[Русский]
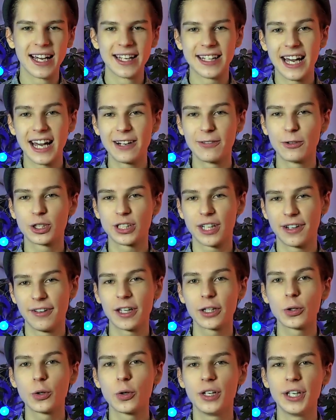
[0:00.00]
Я его
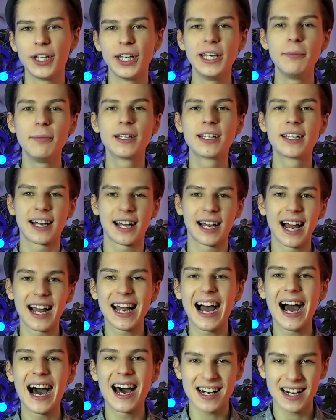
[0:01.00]
советую именно
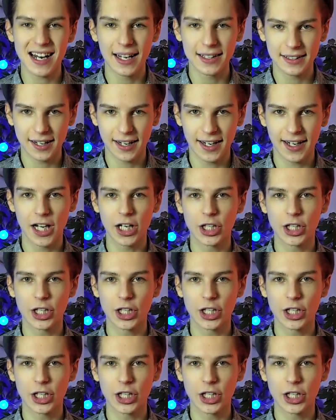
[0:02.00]
как оратора,